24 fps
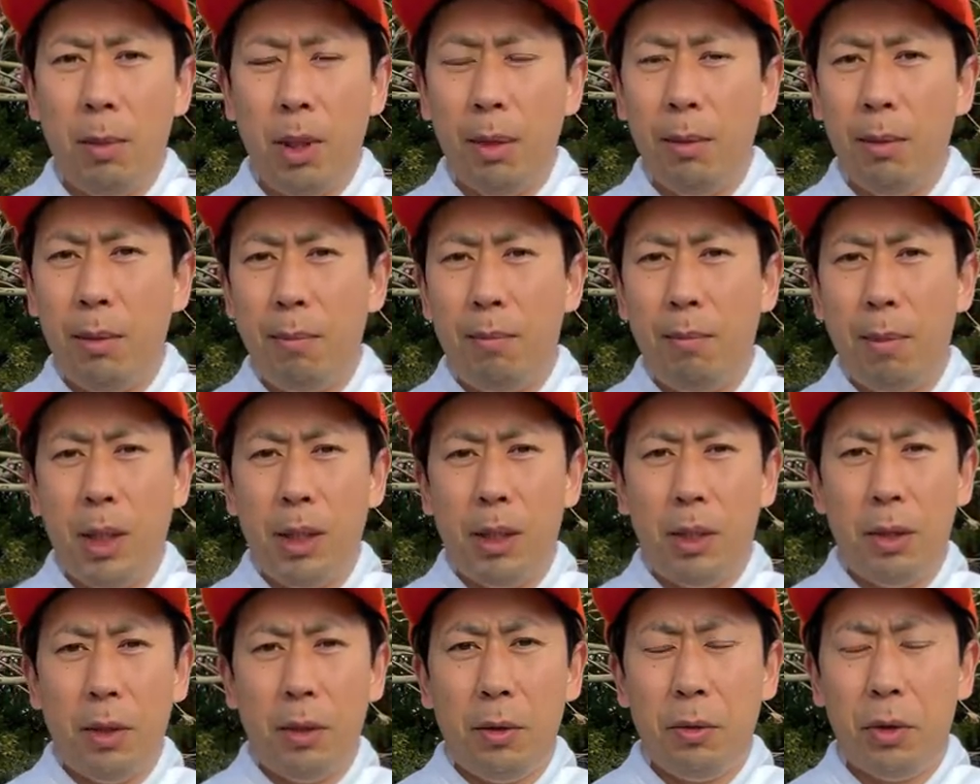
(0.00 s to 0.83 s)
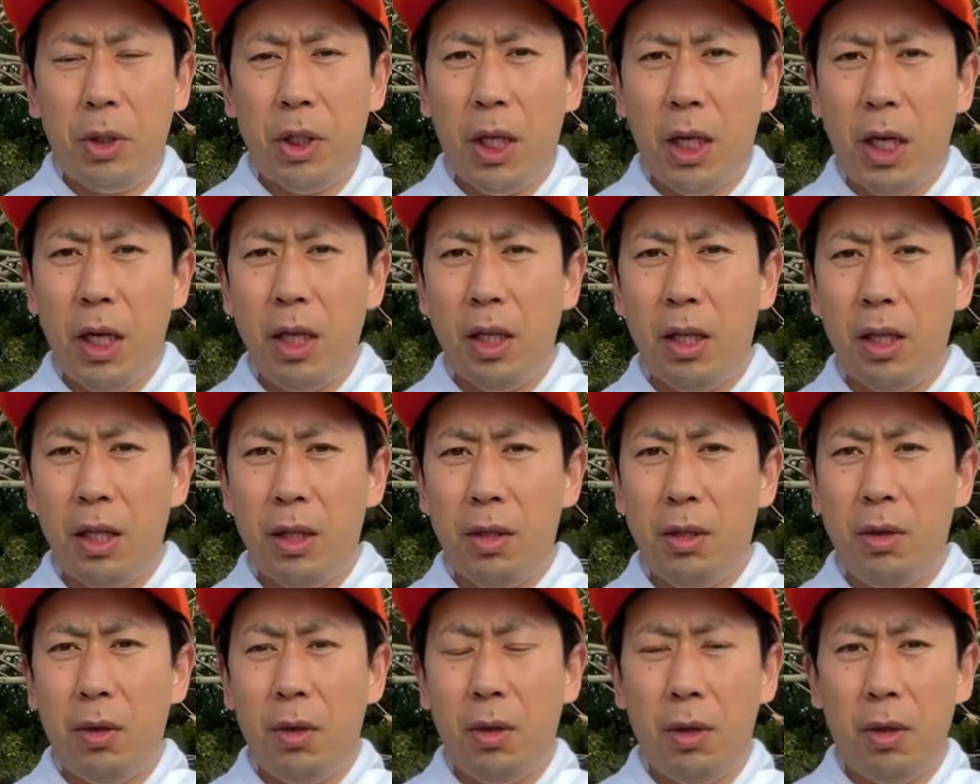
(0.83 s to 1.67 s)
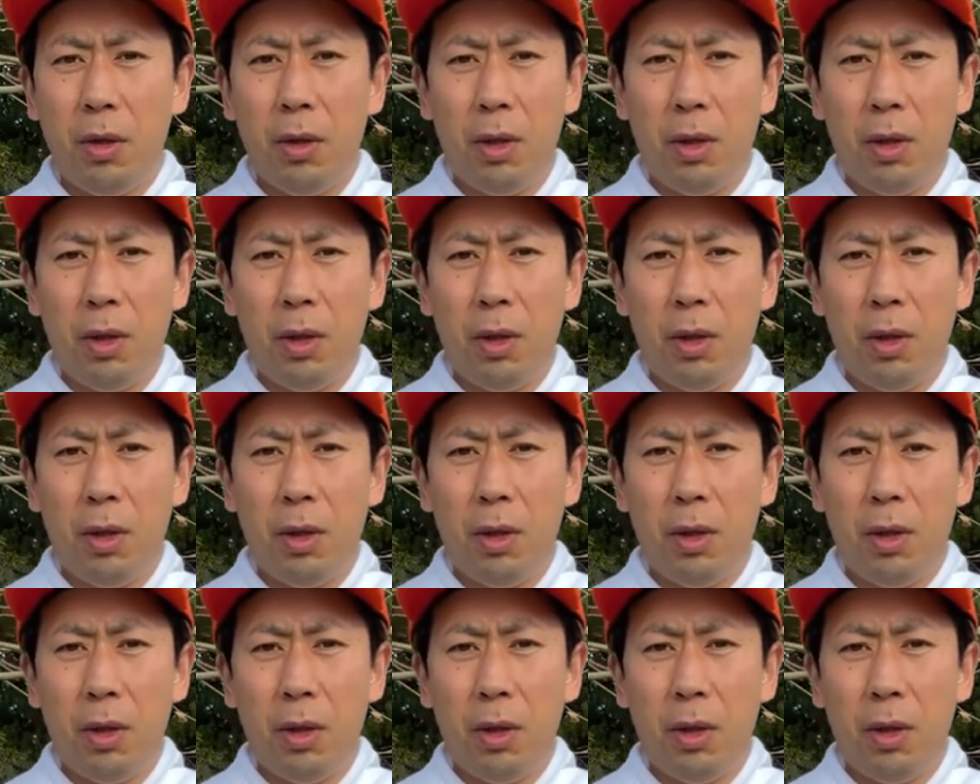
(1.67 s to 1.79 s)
んまりまっすぐじゃないんですよ